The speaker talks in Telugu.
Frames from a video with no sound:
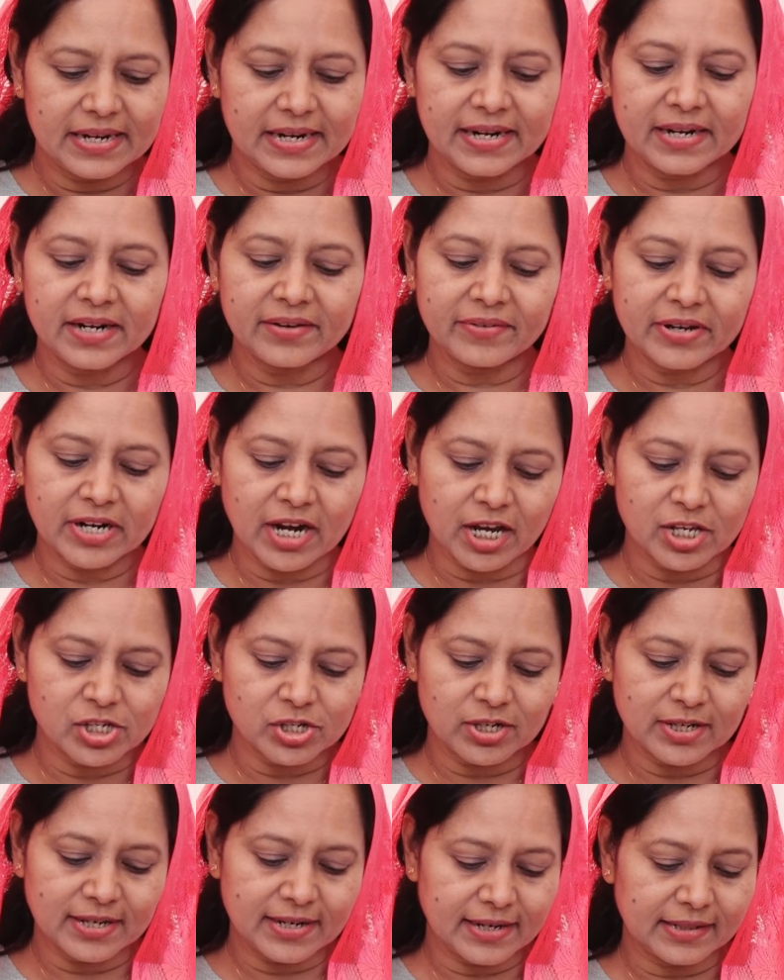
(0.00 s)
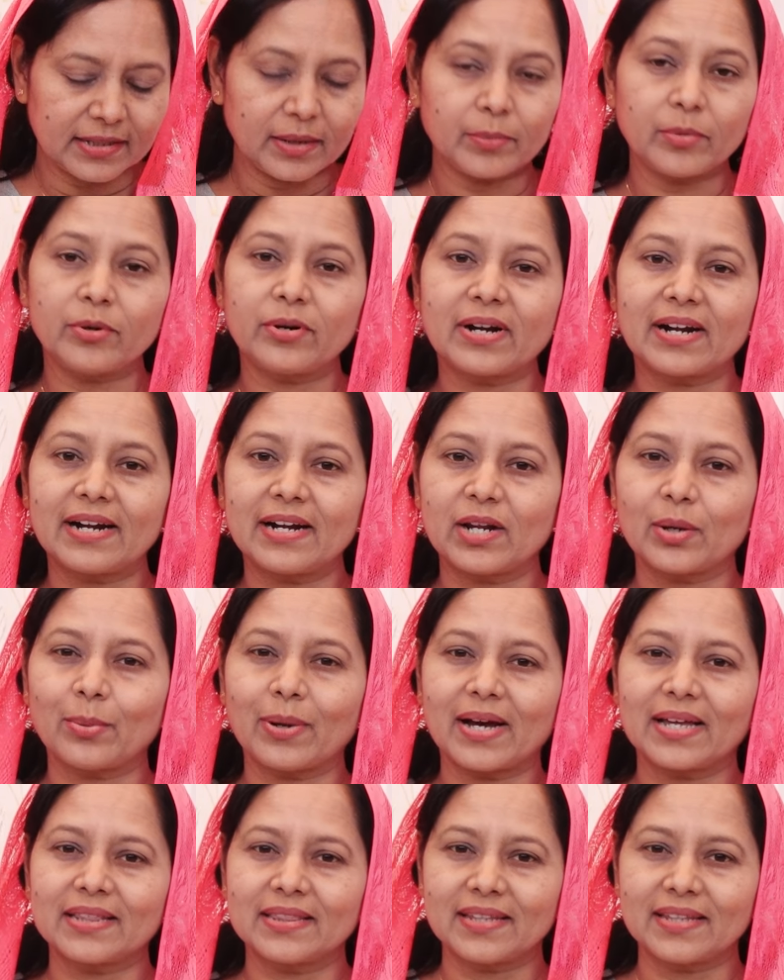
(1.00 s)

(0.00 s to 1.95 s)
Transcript: రెండవ రాజుల గ్రంథము రెండవ